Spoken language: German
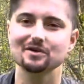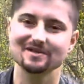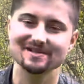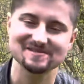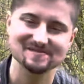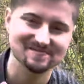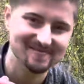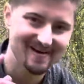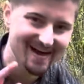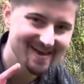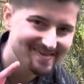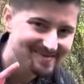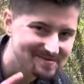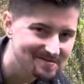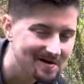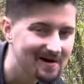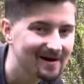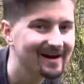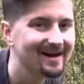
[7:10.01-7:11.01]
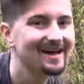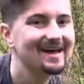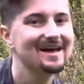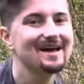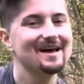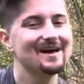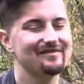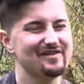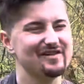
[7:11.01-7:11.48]
Und ich weiß noch,
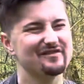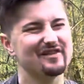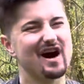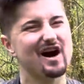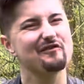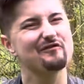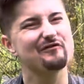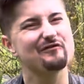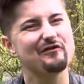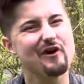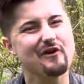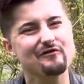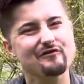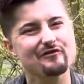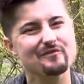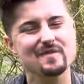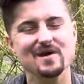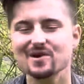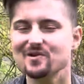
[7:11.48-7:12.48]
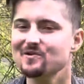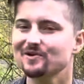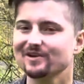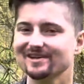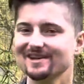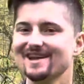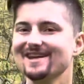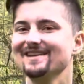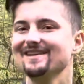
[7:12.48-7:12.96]
wir waren fünf
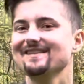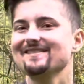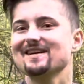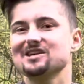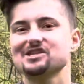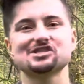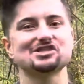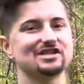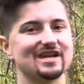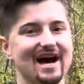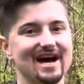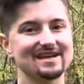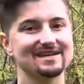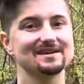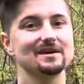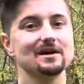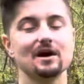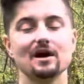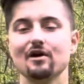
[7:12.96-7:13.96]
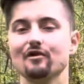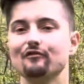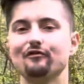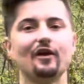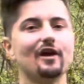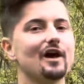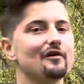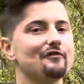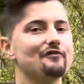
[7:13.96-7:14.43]
Minuten in dieser Stadt,
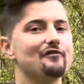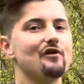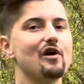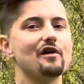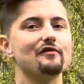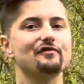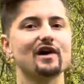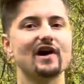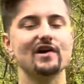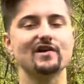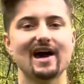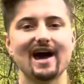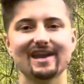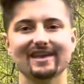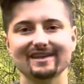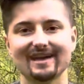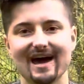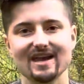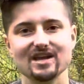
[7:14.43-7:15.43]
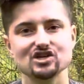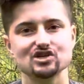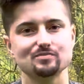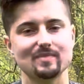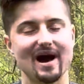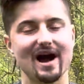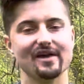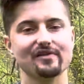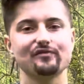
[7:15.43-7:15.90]
voller Vorfreude, hatten alle
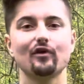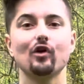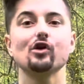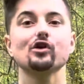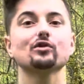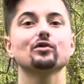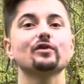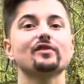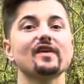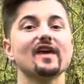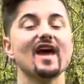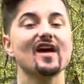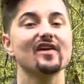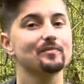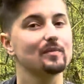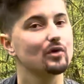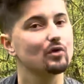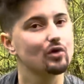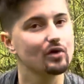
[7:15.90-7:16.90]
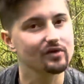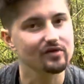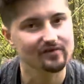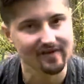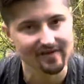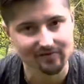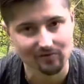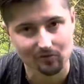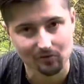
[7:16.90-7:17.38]
Spaß, wollten uns erstmal kurz
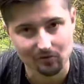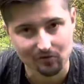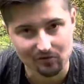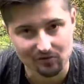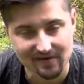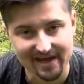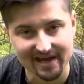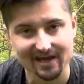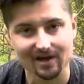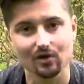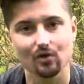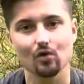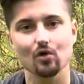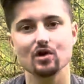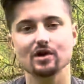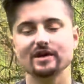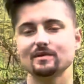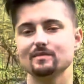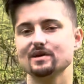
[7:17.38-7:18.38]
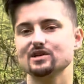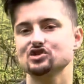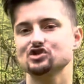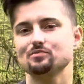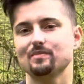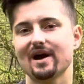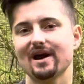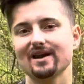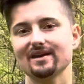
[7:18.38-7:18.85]
was zu snacken holen in einem
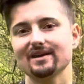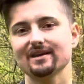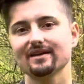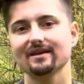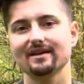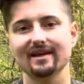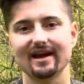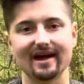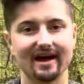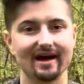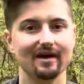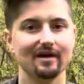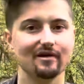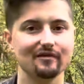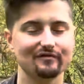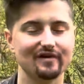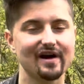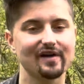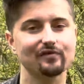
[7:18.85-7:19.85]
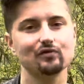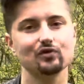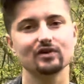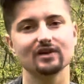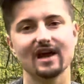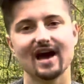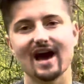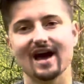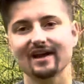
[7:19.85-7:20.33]
entspannten ja,
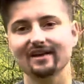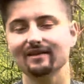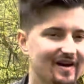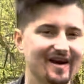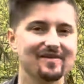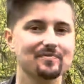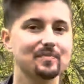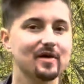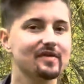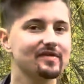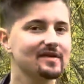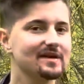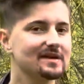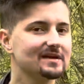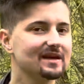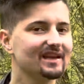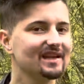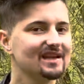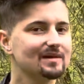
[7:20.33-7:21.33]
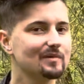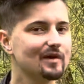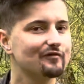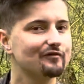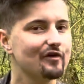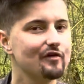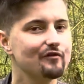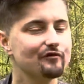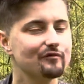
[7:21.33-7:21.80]
Fastfood-Laden. Was passiert dann nicht mal
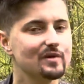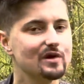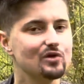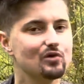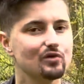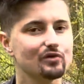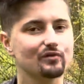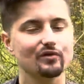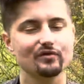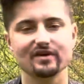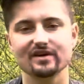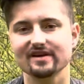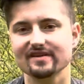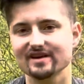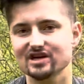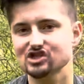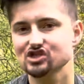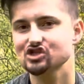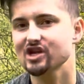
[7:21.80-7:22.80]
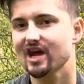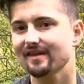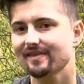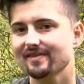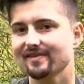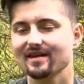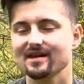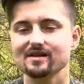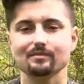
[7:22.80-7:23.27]
fünf Minuten, wo wir in dieser Stadt
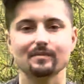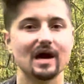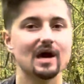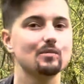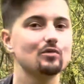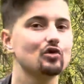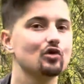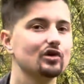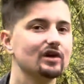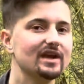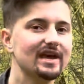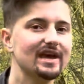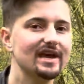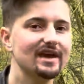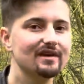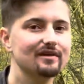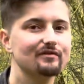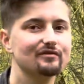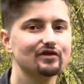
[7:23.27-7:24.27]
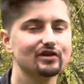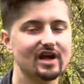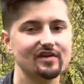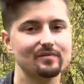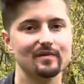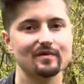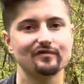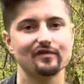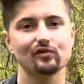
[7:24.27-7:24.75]
sind? Meinem Kollegen wird
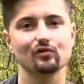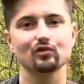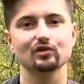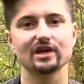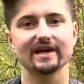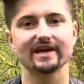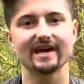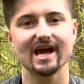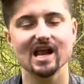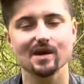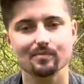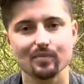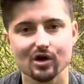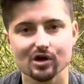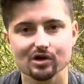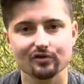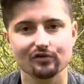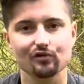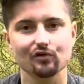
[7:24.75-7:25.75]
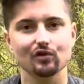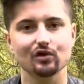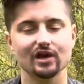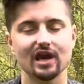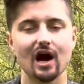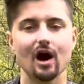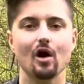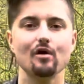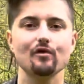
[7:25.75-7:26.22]
erstmal versucht, der Geldbeutel zu
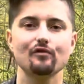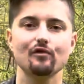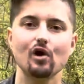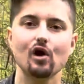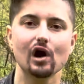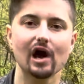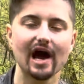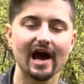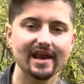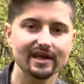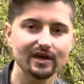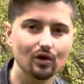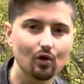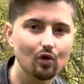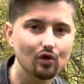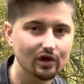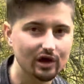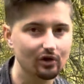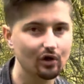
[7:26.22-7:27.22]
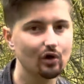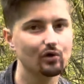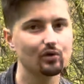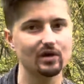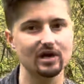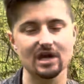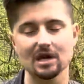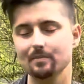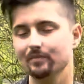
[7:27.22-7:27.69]
klauen, wo auch einige hundert
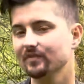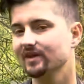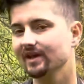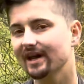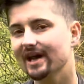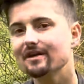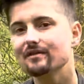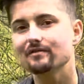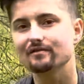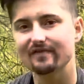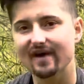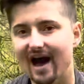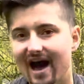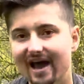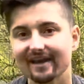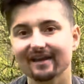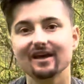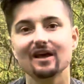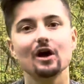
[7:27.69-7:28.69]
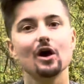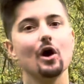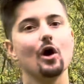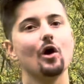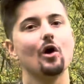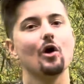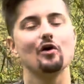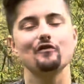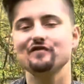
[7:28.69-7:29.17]
Euro eben drin waren.
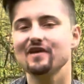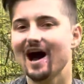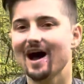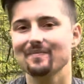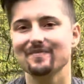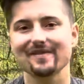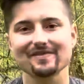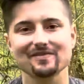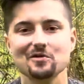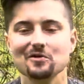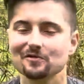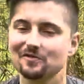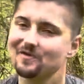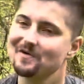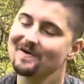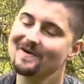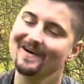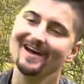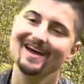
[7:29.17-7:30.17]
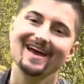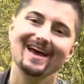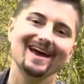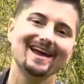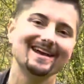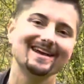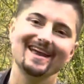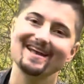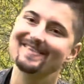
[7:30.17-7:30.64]
Und wir haben das nur so
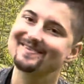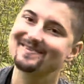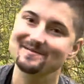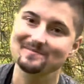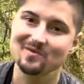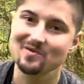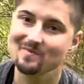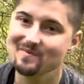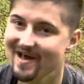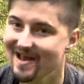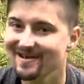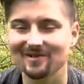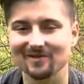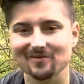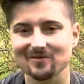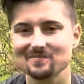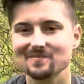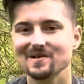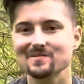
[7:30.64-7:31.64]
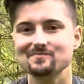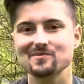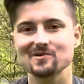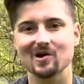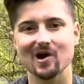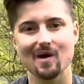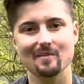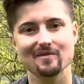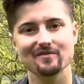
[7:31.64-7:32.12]
im letzten Moment noch so
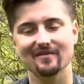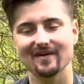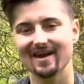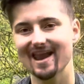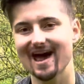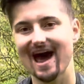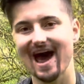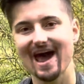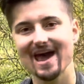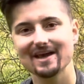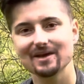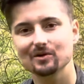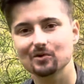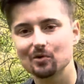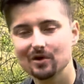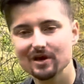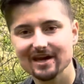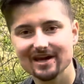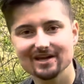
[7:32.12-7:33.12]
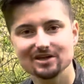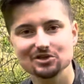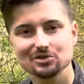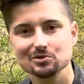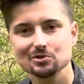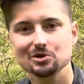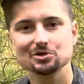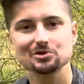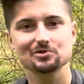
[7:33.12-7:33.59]
mitbekommen, weil ein Kollege
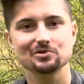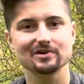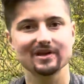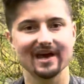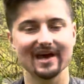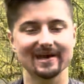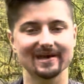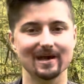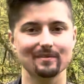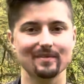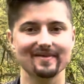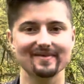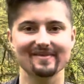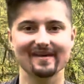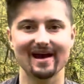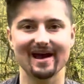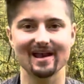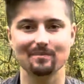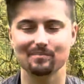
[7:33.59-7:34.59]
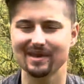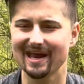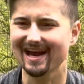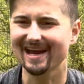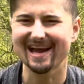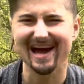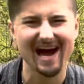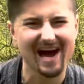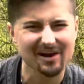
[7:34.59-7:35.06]
Schnürschuh, der da mit seinem
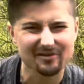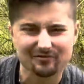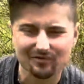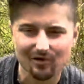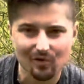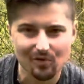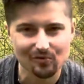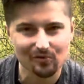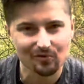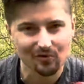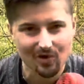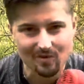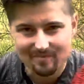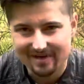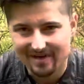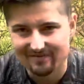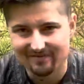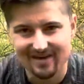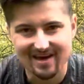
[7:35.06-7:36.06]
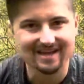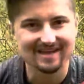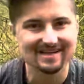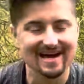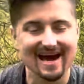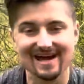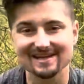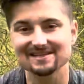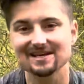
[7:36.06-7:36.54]
Plakat vor uns
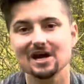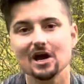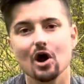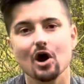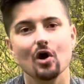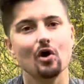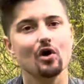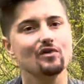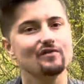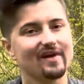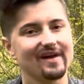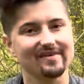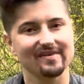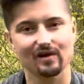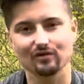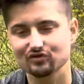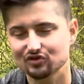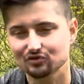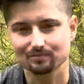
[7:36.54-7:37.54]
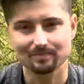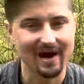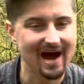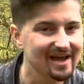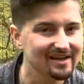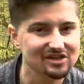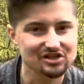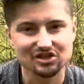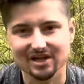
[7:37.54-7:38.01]
rumgewedelt hat, irgendwas auf
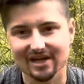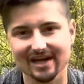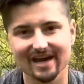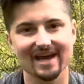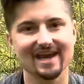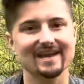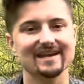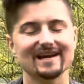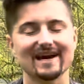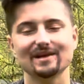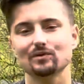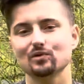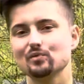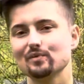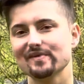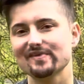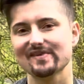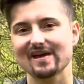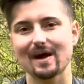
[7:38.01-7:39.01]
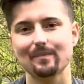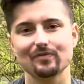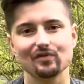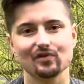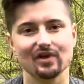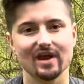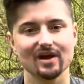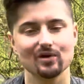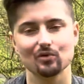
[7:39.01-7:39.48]
Spanisch geredet hat, um uns
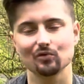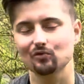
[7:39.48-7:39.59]
abzulenken.